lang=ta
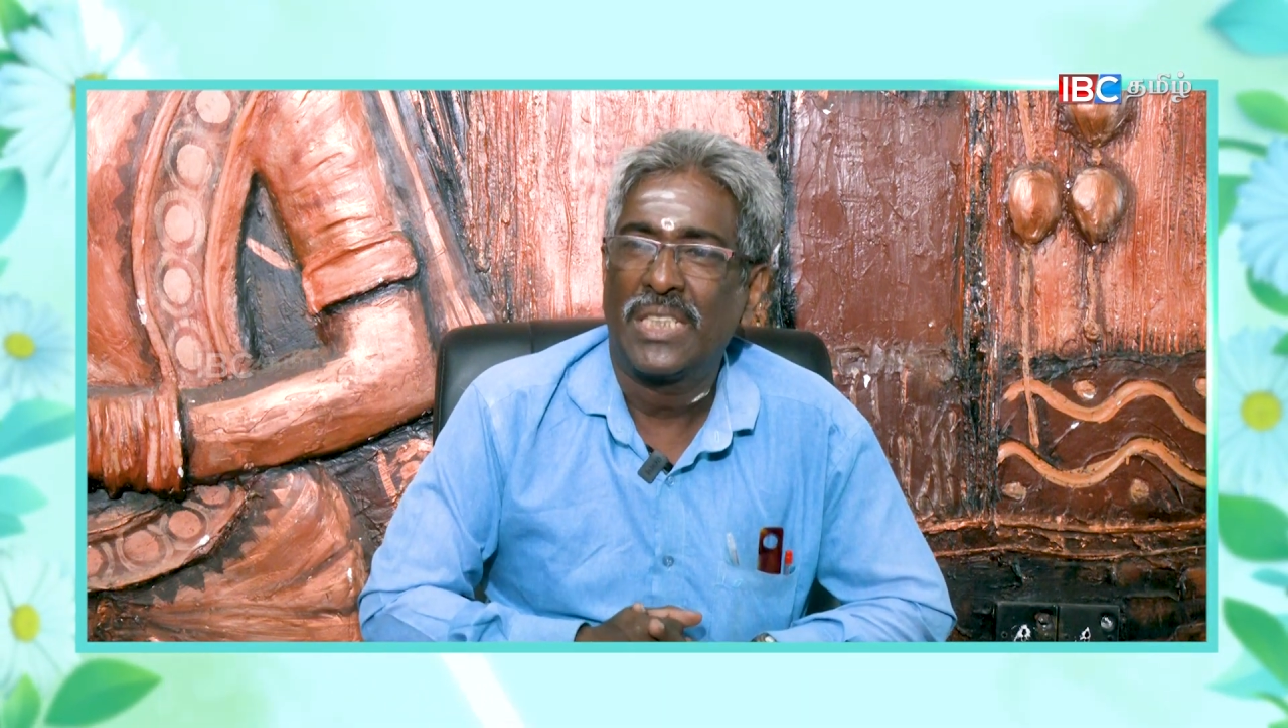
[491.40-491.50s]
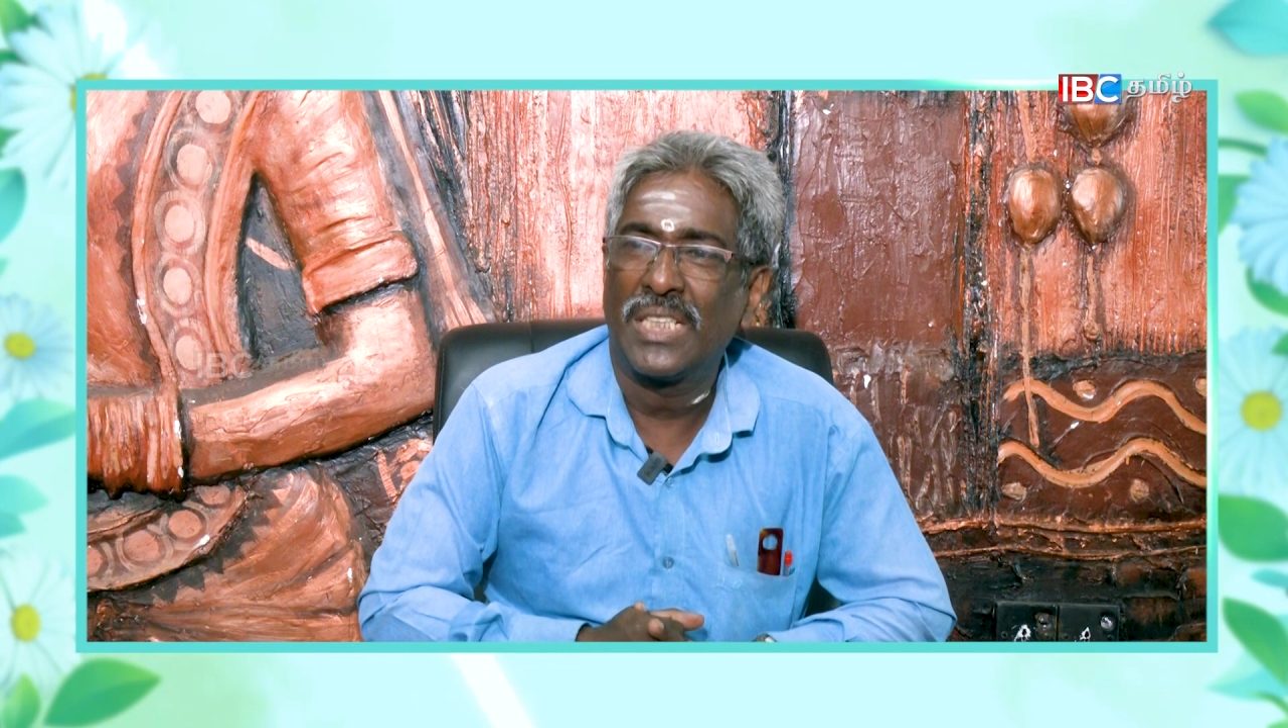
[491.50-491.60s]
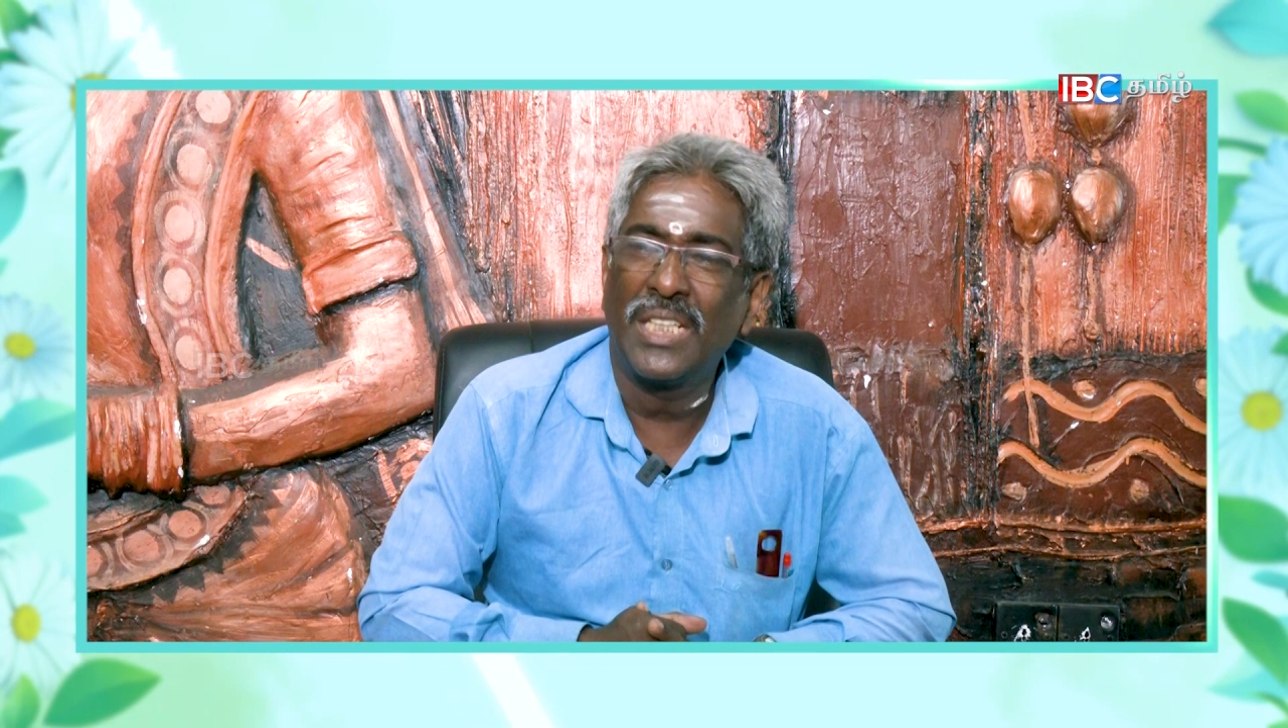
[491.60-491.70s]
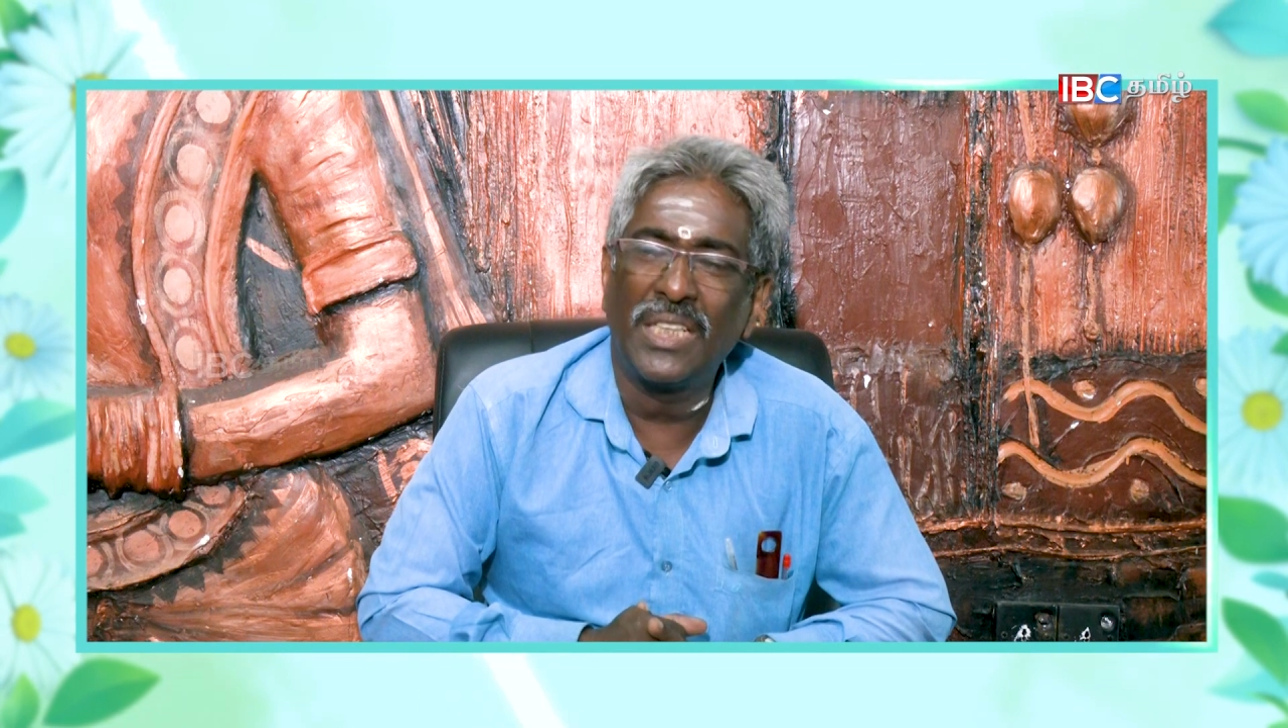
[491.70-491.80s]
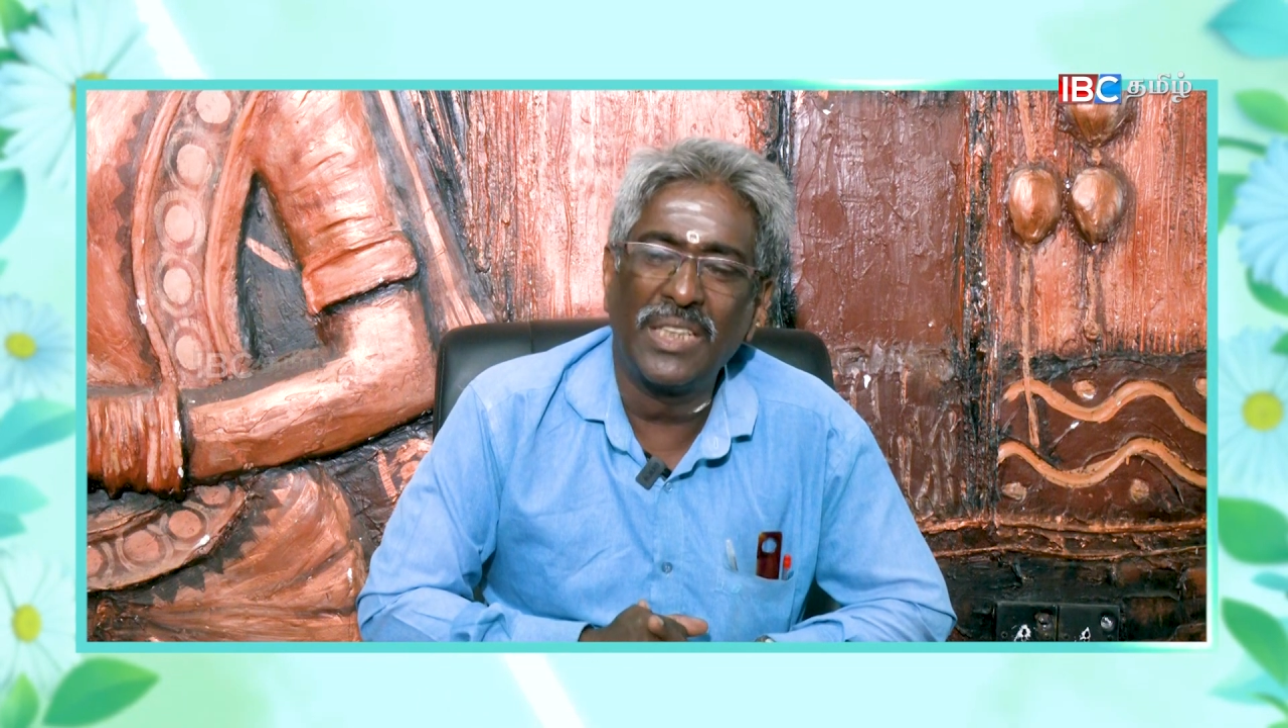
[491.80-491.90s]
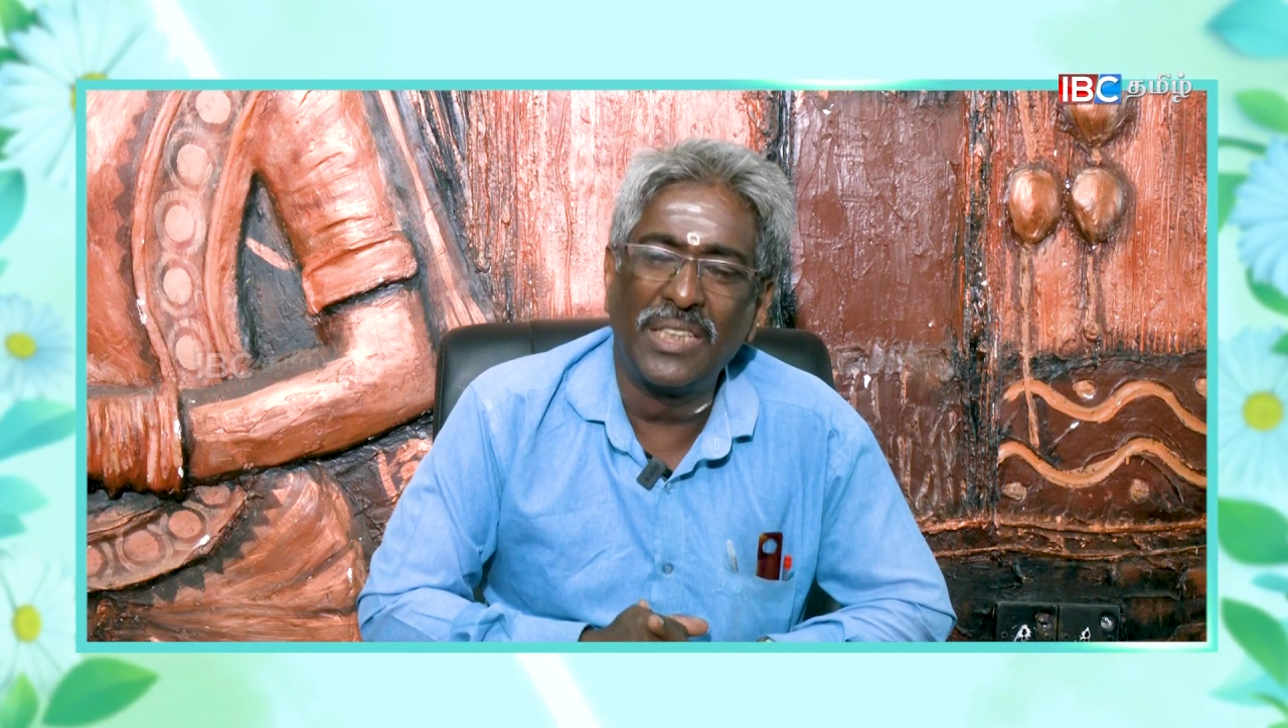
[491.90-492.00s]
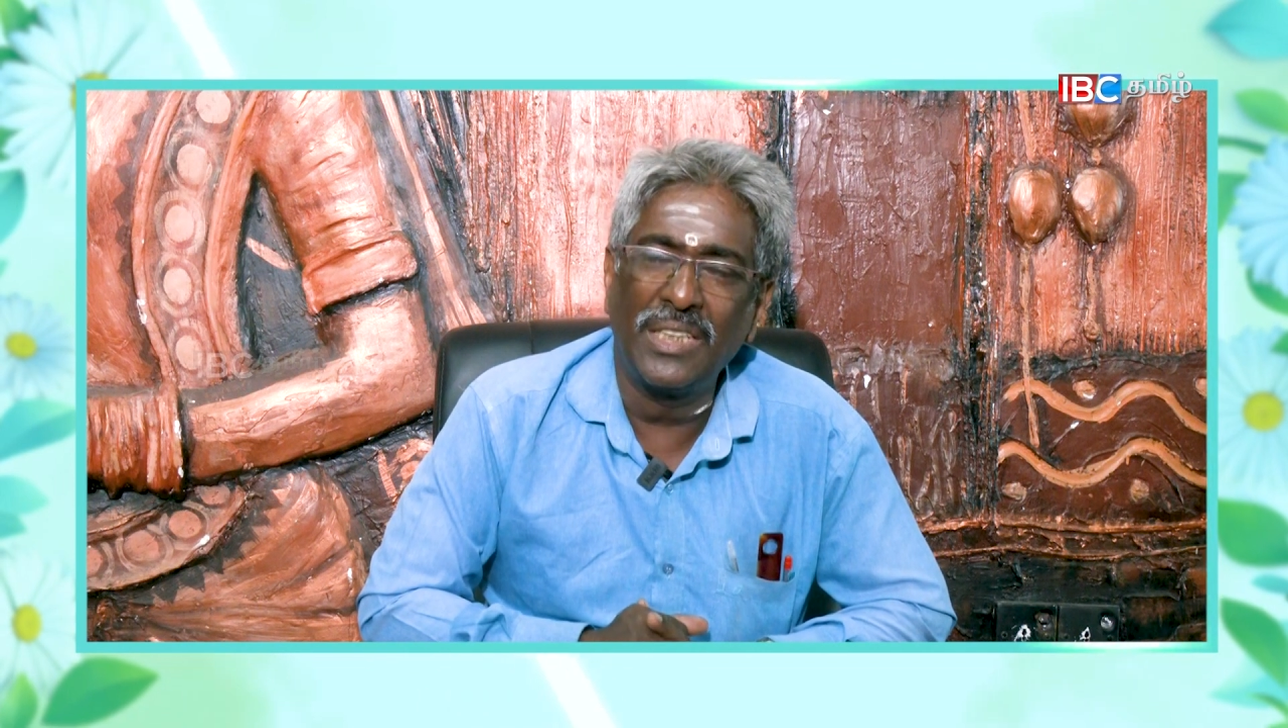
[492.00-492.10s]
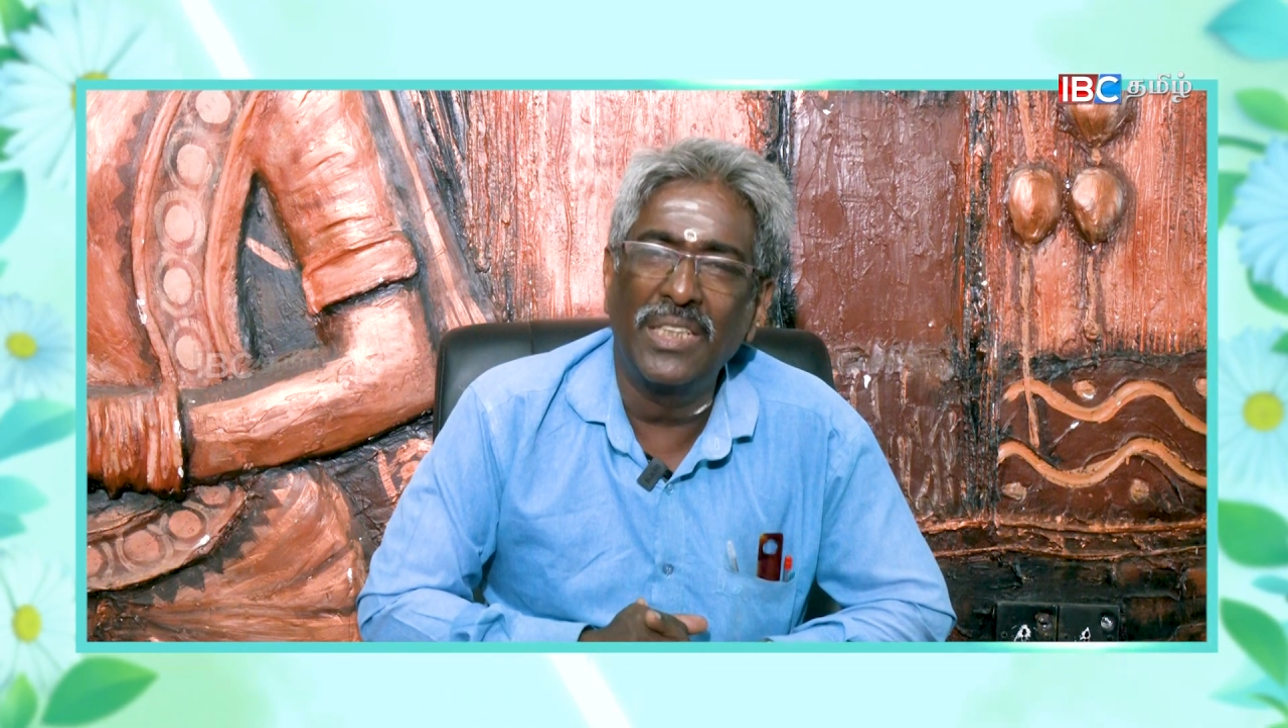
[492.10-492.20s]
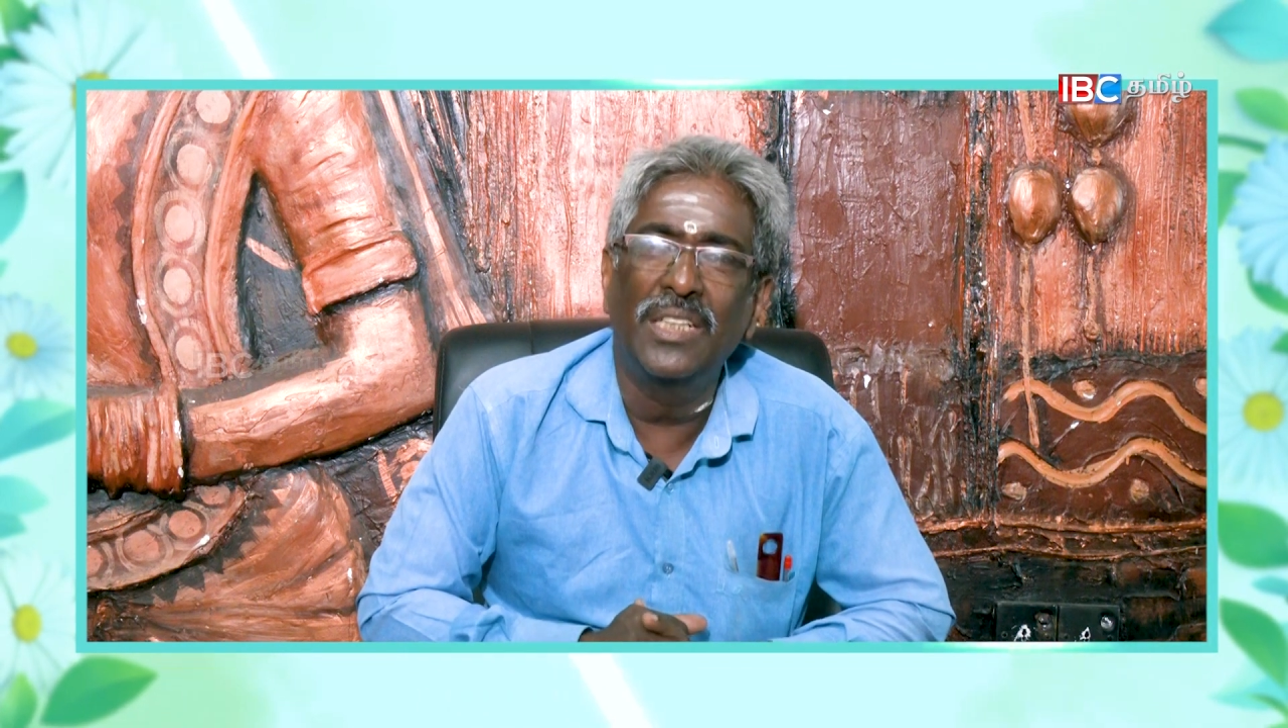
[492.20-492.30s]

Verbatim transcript: சிங்கத்துக்கு